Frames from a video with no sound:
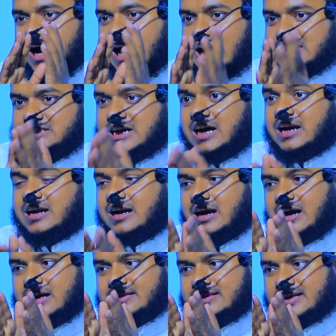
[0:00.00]
হাজার
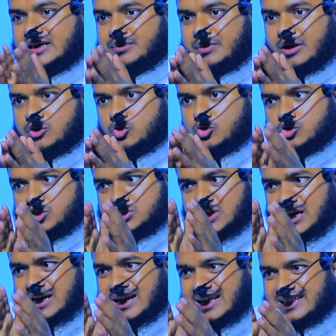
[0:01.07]
রাকাত এবাদত
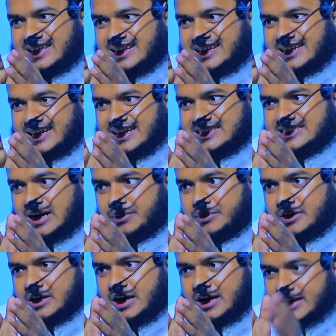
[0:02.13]
জান্নাতে নিয়ে
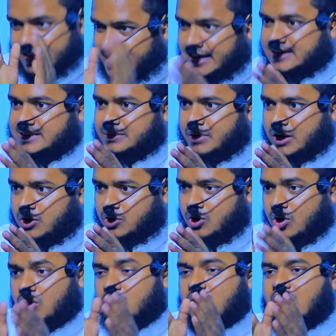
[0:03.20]
যাবে না এটা একটা বাক্য
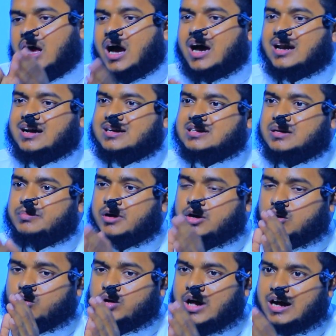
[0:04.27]
আর একটা
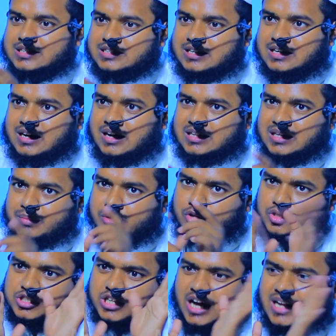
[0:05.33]
বাক্য হাজার রাকাত
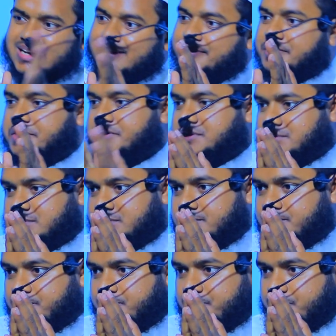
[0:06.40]
এবাদত জাহান নামে নিয়ে যাবে
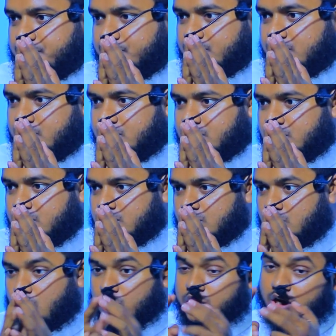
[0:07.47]

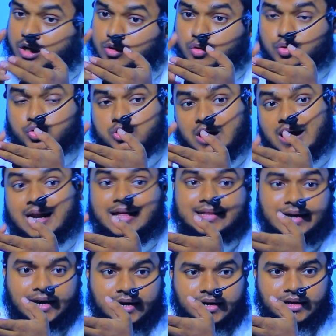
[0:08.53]
কথা কিন্তু দুটো আলাদা